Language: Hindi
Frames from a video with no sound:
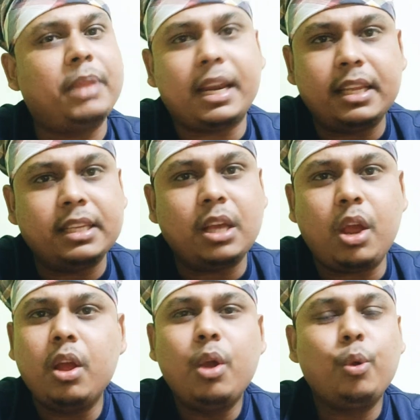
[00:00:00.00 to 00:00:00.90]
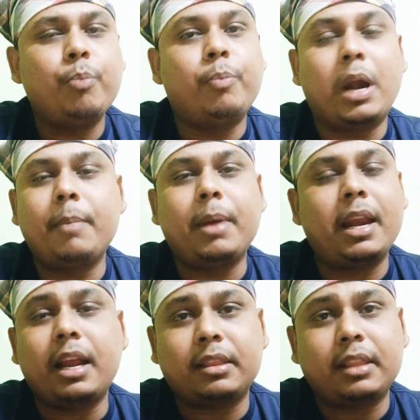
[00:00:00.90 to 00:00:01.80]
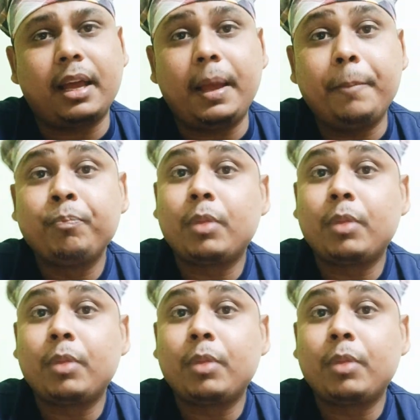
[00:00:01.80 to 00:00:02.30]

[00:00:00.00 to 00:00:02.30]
देख लीजिए बड़ा मायने रखता है